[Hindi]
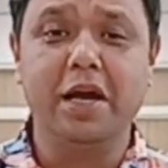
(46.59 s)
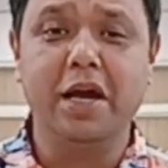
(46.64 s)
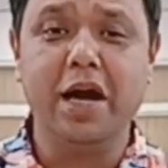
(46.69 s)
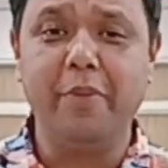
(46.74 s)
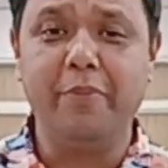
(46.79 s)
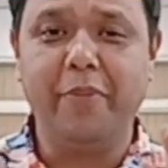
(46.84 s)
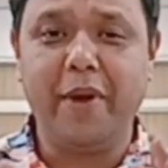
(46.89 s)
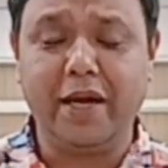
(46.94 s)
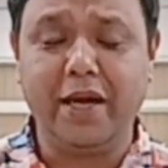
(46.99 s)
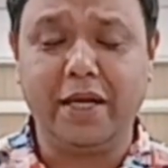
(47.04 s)

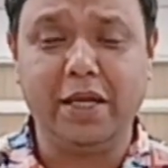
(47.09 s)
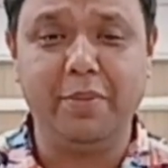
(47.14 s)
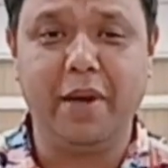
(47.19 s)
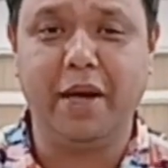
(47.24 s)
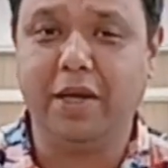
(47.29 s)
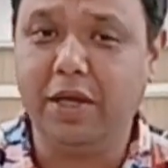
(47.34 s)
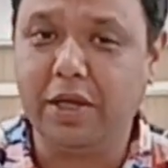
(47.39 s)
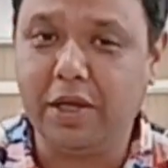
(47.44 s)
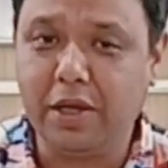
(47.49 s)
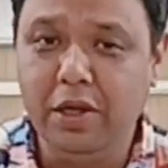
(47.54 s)
घर बैठे
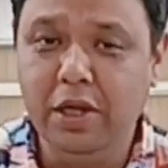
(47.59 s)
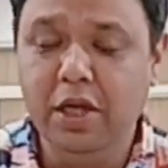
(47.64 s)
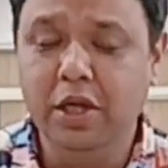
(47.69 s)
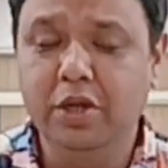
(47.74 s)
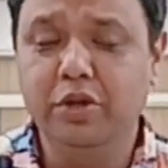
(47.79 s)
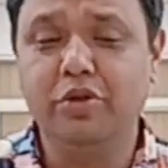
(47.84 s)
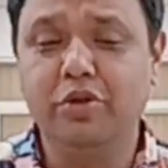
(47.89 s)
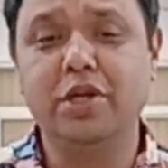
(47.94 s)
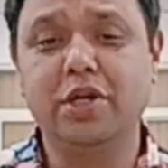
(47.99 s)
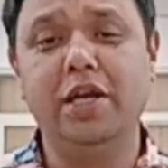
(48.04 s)
बैठे ही
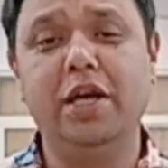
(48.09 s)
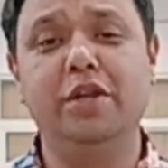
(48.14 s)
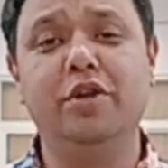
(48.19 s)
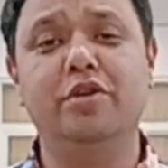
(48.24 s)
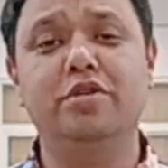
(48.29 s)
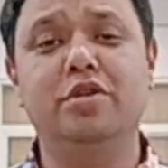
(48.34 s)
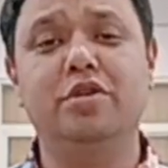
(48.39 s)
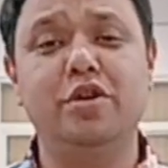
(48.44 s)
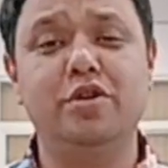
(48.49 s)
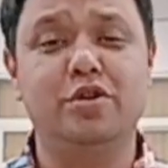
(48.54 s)
तो चलिए
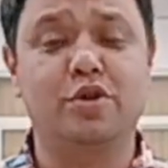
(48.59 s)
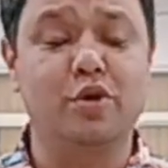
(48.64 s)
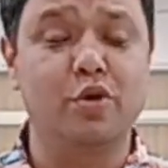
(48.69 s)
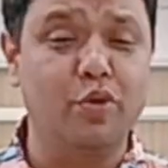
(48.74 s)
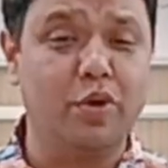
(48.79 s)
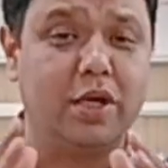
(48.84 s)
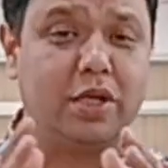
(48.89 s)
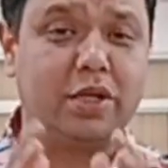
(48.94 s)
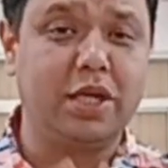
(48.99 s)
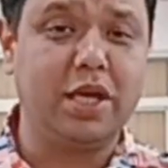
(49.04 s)
दोस्तों
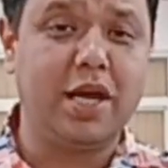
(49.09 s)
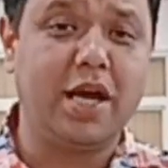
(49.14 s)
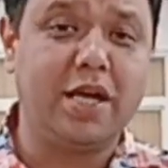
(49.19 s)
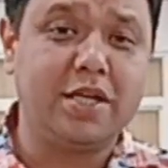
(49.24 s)
शुरू करते हैं